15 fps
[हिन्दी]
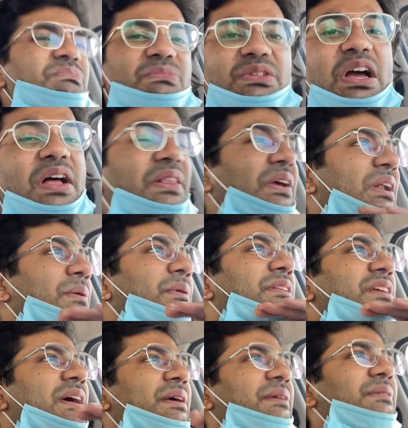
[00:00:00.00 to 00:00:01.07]
यहाँ तक ना भर
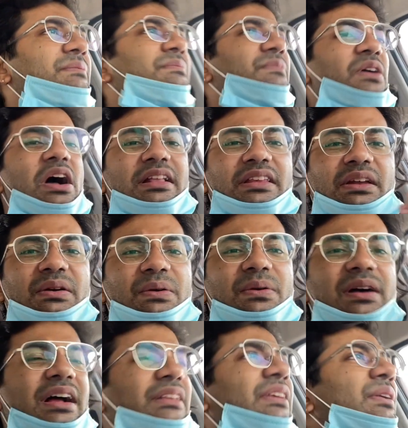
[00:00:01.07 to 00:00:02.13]
जाए खाते रहो
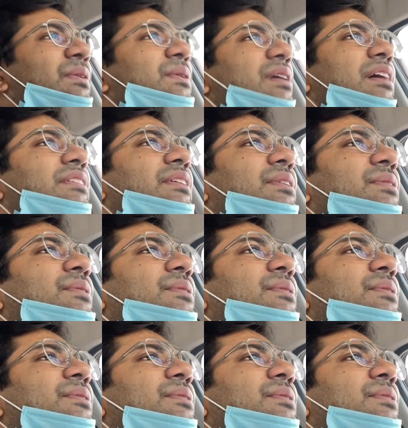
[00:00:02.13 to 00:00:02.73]
खाते रहो खाते रहो